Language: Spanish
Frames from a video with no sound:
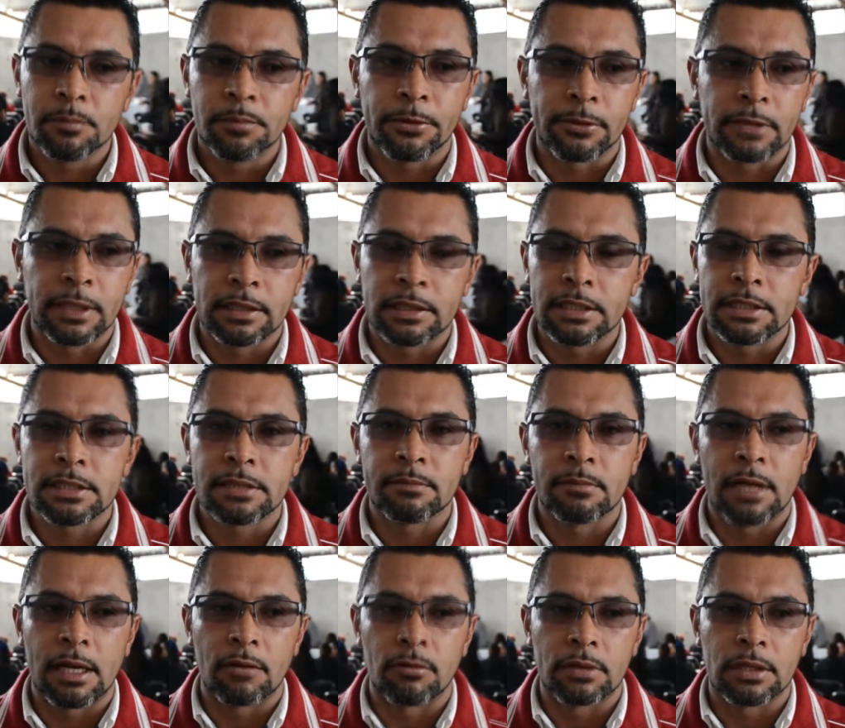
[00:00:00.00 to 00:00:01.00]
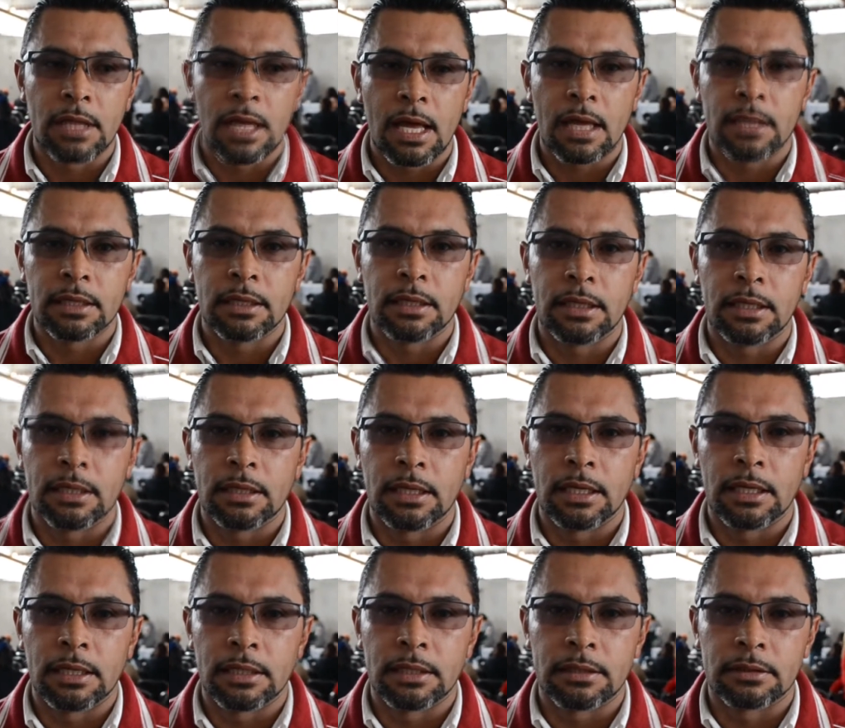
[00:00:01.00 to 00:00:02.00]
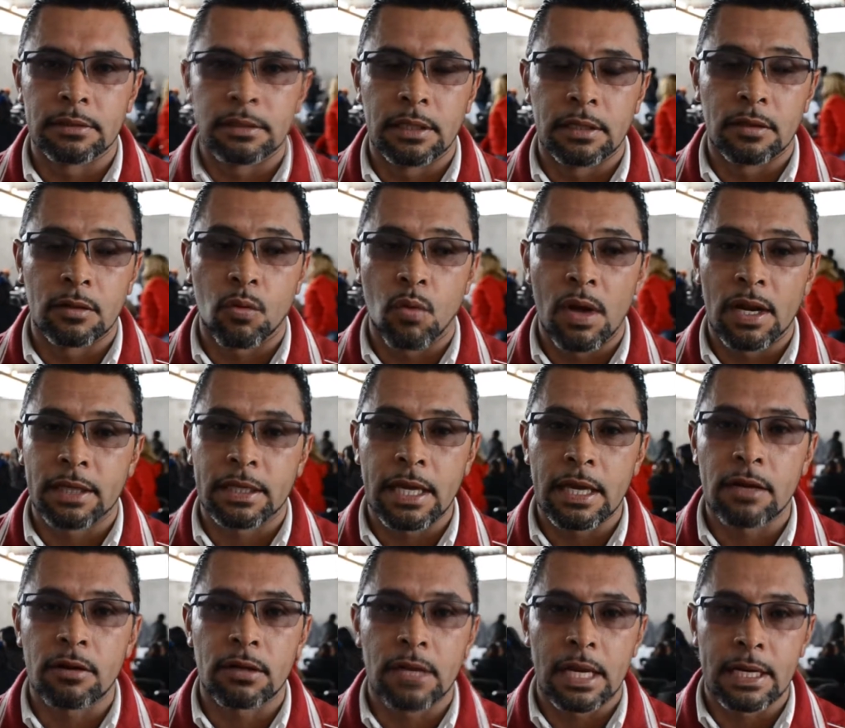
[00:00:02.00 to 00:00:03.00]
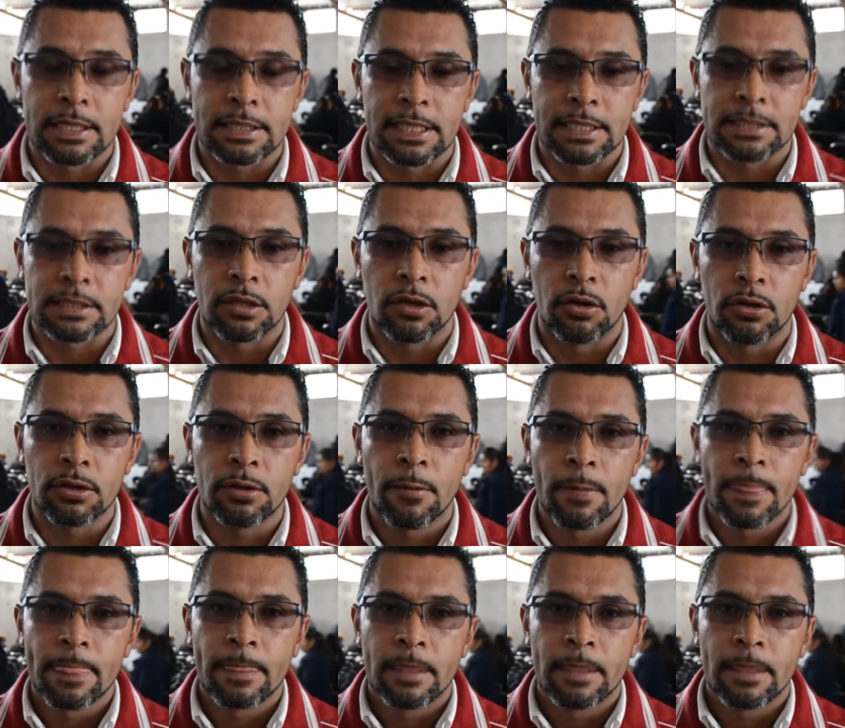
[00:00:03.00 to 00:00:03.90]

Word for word: es importantísima la unidad en, cualquier organización,